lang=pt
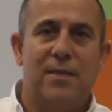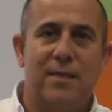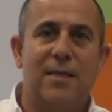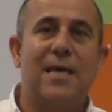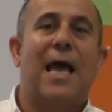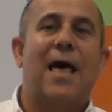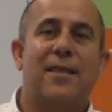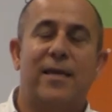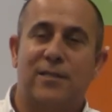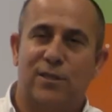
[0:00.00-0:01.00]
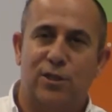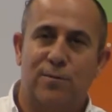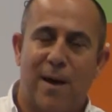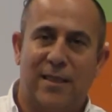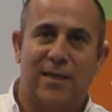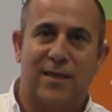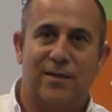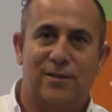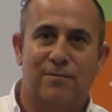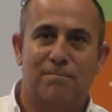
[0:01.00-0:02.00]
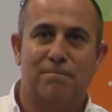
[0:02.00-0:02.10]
dedicado a estas temáticas.